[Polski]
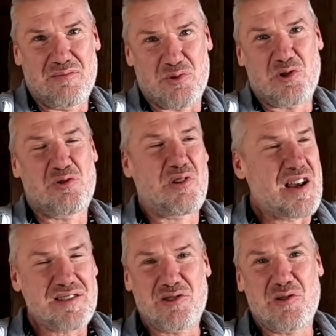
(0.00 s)
Może się
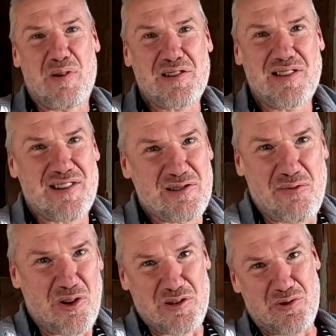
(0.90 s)
okazać, że bardziej
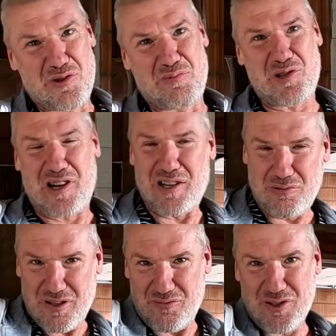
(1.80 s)
zasyfiony może być
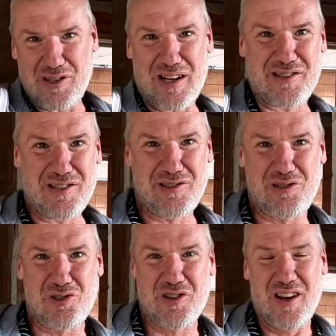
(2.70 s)
kanał ten wentylacyjny
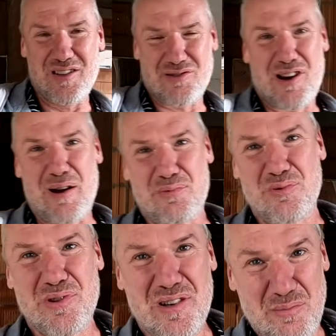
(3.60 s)
niż z okapu.
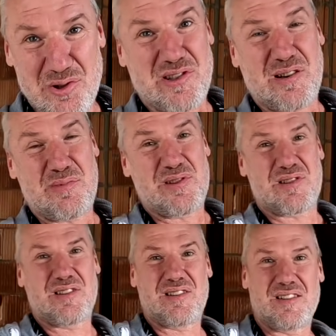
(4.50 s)
Może tak być.